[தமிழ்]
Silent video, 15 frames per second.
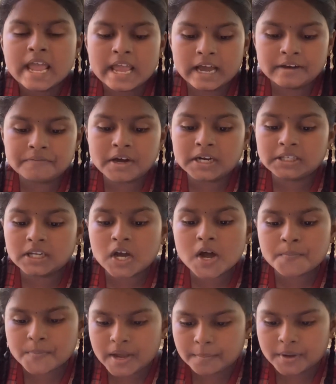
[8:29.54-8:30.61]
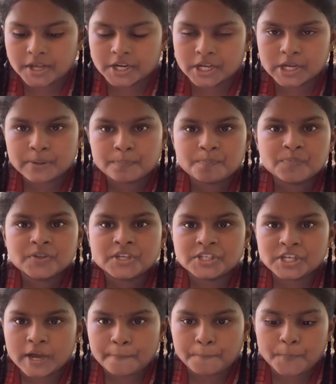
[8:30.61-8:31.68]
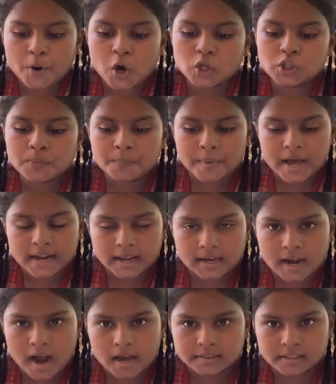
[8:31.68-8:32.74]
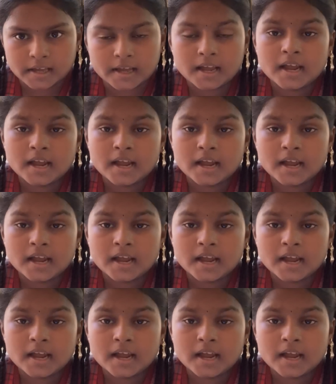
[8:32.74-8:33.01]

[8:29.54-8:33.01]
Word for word: எவாட்டோ மெமரி எப்போதும் மறக்காத